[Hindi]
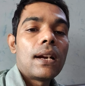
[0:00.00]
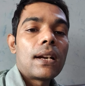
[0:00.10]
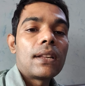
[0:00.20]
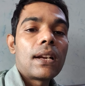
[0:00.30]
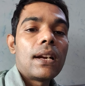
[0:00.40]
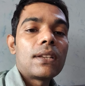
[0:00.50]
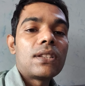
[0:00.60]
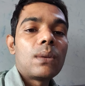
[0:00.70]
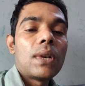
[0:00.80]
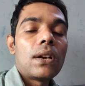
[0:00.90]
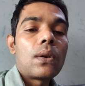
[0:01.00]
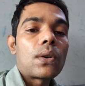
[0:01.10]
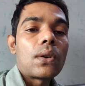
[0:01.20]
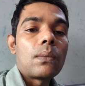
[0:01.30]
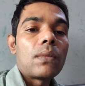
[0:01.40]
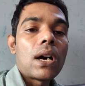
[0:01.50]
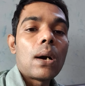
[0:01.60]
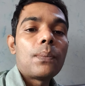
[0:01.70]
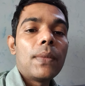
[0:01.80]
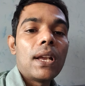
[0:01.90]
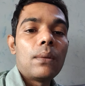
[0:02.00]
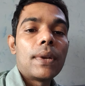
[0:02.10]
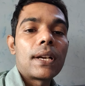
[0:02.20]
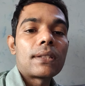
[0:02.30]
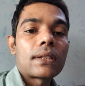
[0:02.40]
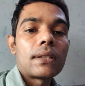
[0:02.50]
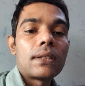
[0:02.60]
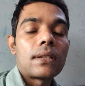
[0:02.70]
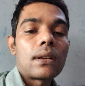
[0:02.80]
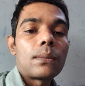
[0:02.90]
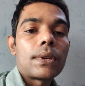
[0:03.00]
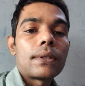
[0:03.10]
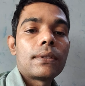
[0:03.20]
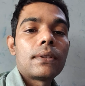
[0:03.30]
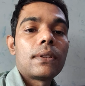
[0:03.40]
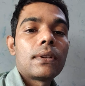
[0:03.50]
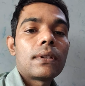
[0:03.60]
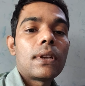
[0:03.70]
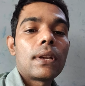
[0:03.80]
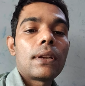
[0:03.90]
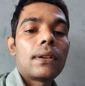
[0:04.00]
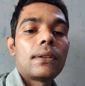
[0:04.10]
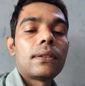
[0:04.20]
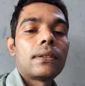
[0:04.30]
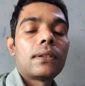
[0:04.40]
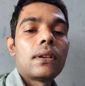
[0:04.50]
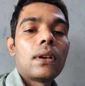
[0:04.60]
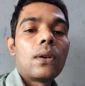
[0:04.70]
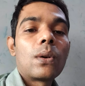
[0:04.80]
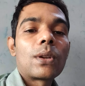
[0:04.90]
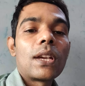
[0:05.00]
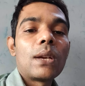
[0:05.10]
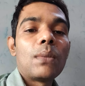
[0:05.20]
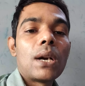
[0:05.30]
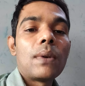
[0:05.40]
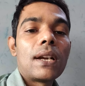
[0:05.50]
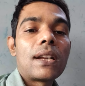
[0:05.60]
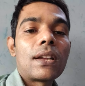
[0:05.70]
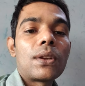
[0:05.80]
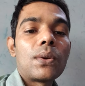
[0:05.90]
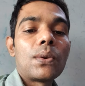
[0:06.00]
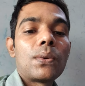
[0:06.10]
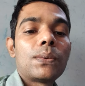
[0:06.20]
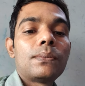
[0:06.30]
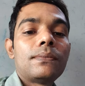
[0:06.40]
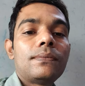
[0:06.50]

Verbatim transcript: एट द रेट जी मेल डॉट कॉम आप मेल भी कर सकते हैं सर हमें ठीक है ओके बाय बाय थैंक यू